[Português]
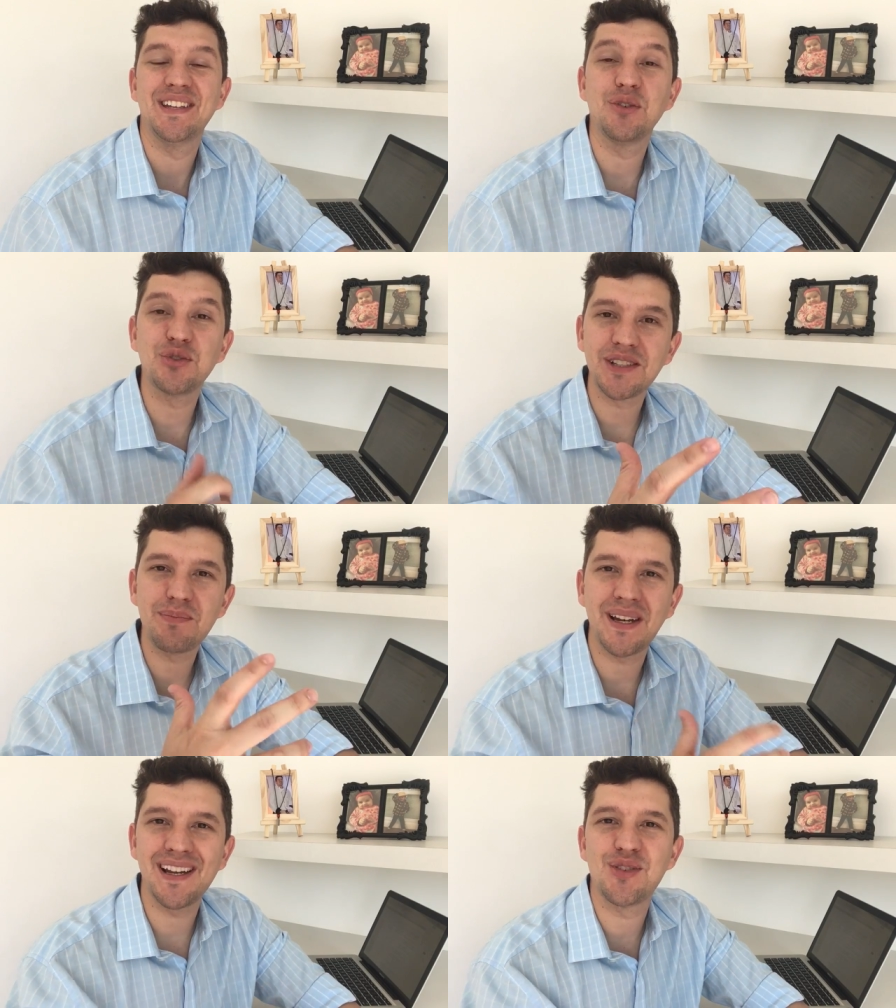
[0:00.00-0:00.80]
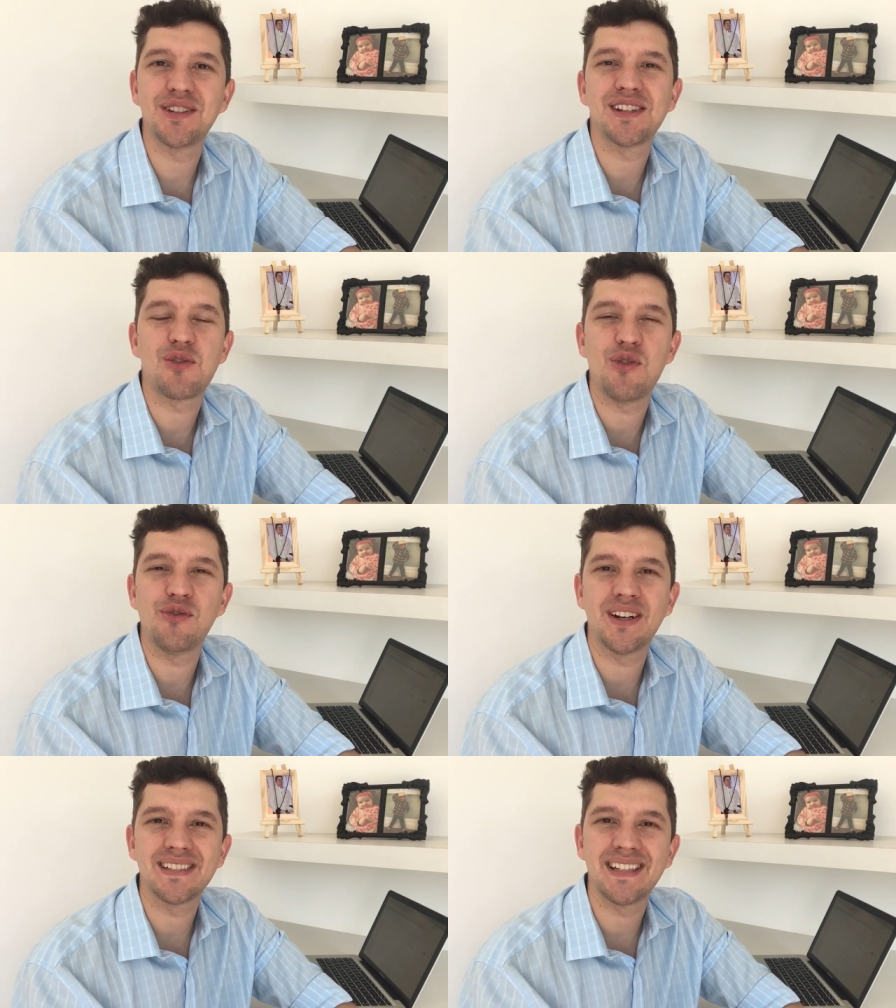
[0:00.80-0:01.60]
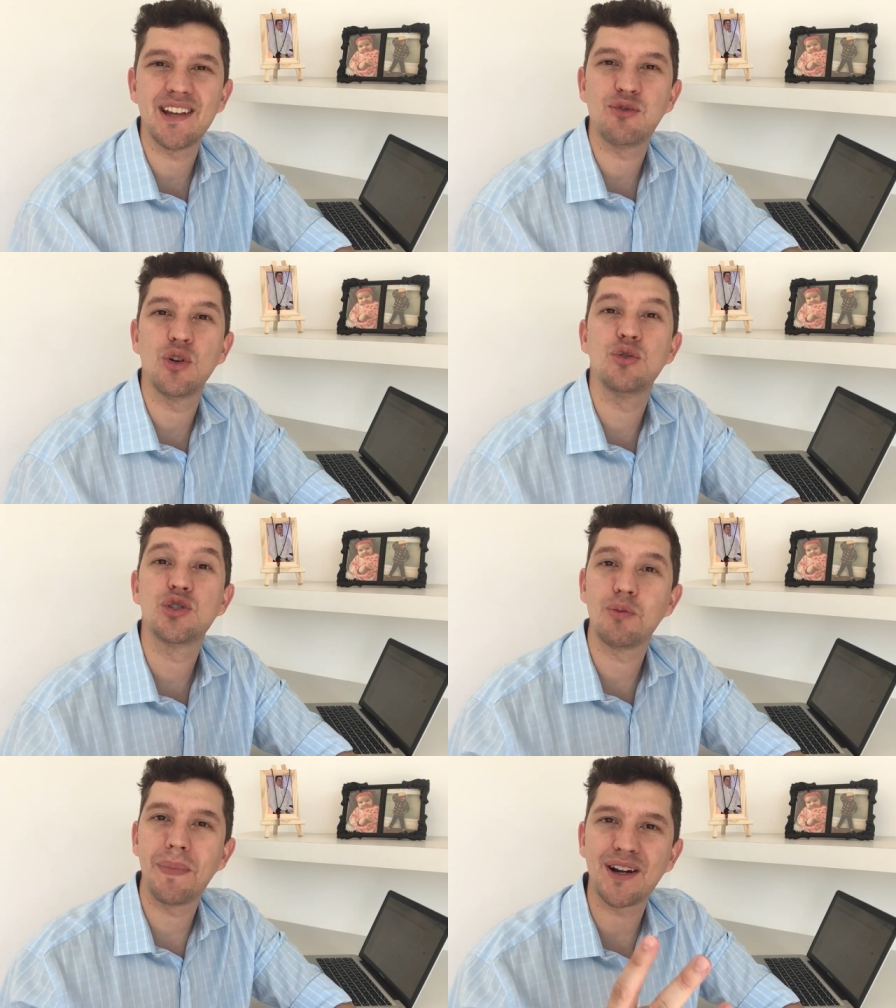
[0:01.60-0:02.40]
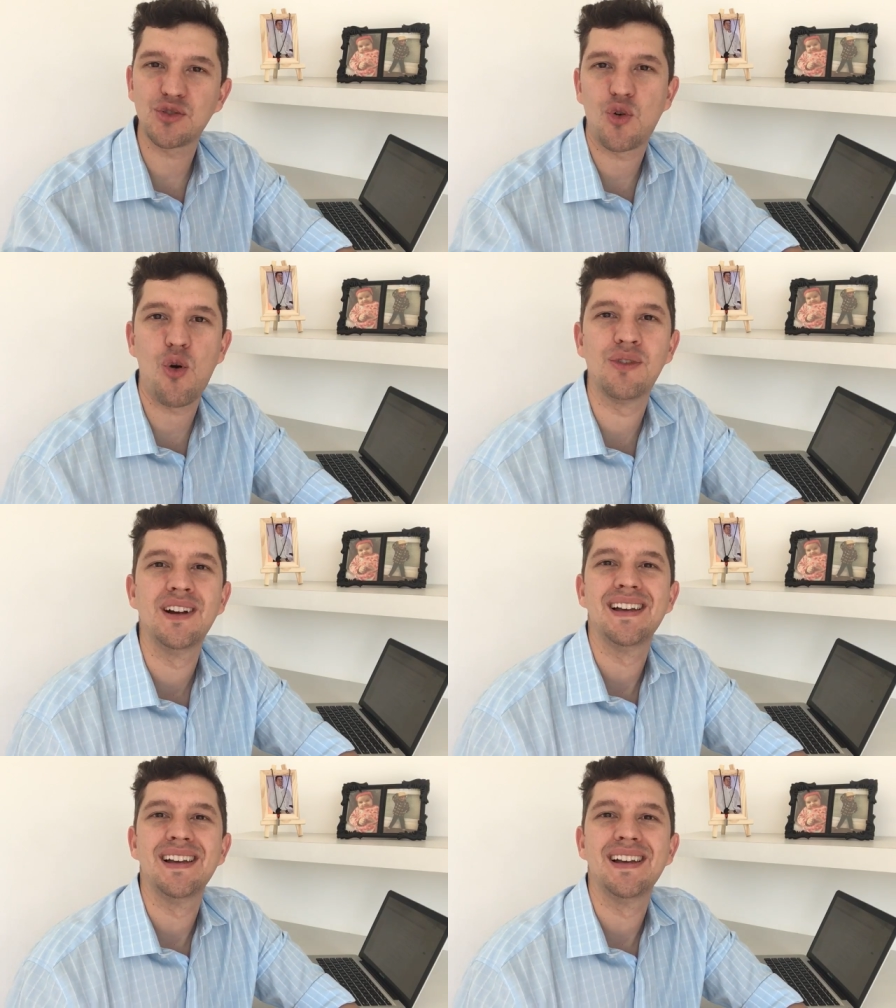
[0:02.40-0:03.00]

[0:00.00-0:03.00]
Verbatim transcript: E um dos empreendedores que eu conversei foi o Gilberto Com,